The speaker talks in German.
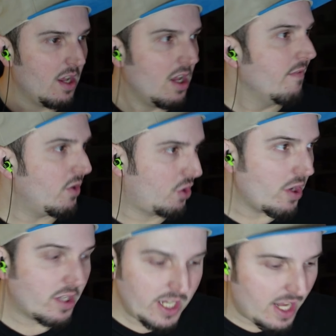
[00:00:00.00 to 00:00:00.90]
Wir
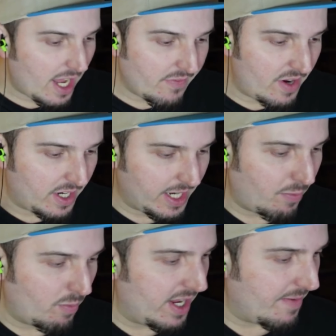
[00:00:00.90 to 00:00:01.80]
könnten lila anfangen, gar kein
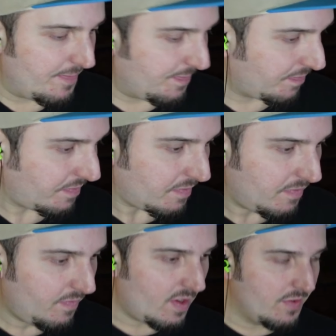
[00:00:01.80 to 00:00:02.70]
Problem.
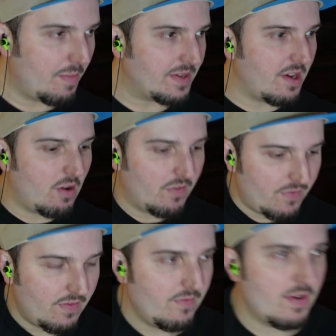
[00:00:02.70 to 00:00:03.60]
So, passt auf.
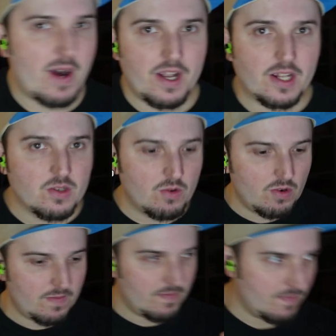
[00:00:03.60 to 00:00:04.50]
Wir machen das so,
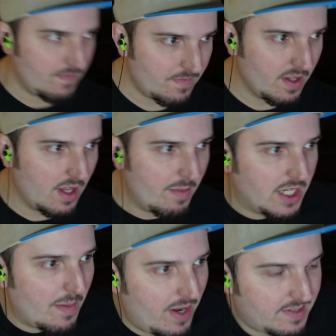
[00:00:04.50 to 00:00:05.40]
damit ich hier
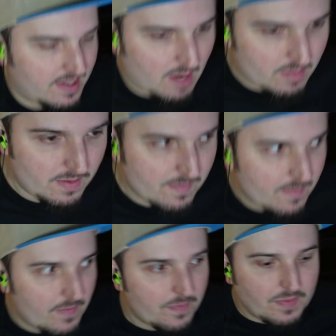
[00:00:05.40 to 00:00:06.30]
Platz habe.
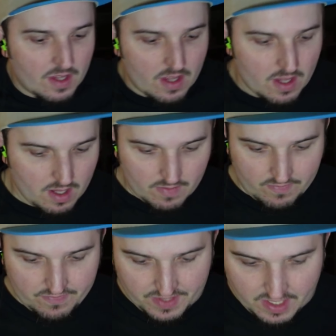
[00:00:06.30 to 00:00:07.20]

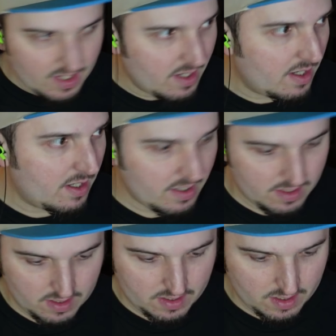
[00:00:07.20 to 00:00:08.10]
Wir
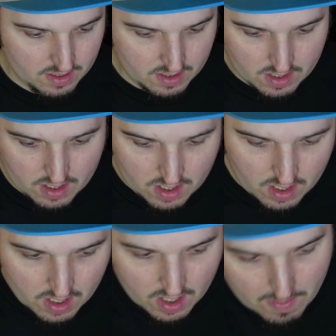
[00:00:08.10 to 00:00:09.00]

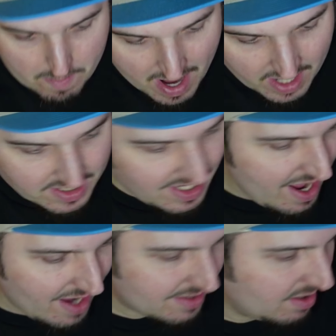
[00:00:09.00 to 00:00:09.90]
machen die
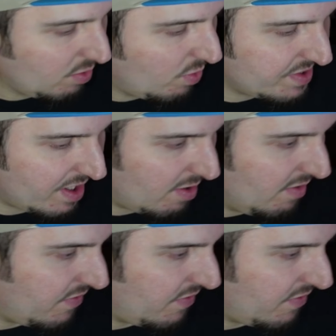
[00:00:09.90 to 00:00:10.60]
erste Dose auf.